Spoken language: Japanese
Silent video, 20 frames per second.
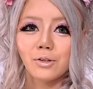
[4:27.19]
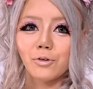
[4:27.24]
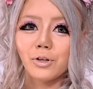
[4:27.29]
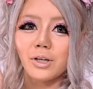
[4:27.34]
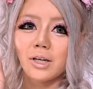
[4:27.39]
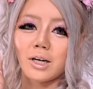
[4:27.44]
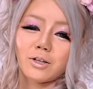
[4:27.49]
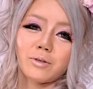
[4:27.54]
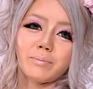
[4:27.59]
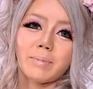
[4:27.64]
と
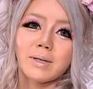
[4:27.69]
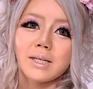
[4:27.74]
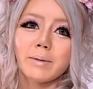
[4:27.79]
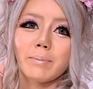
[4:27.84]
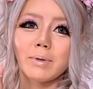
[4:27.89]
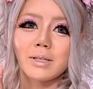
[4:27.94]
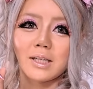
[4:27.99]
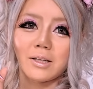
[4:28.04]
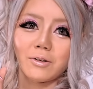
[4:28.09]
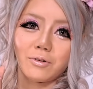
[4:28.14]
にかく
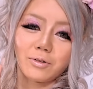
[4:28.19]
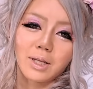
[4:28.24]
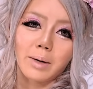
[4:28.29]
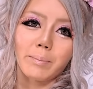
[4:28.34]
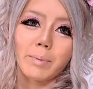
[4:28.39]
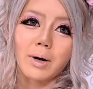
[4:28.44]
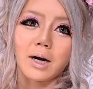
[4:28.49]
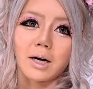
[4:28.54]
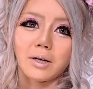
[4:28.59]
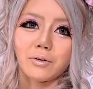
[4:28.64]
バサバサの
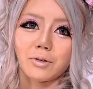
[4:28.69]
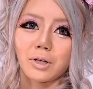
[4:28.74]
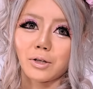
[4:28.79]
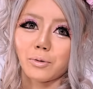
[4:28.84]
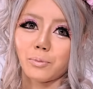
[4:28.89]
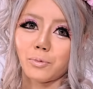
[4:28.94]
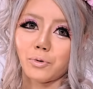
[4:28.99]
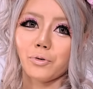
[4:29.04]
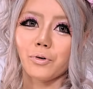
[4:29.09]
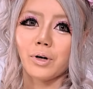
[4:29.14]
束感の
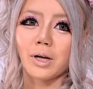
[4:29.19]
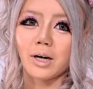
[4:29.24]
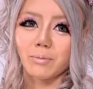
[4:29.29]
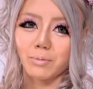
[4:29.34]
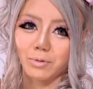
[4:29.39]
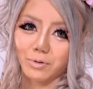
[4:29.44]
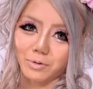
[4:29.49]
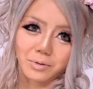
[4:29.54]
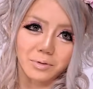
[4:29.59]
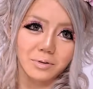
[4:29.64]
あるものを
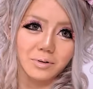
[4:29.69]
選ぶこ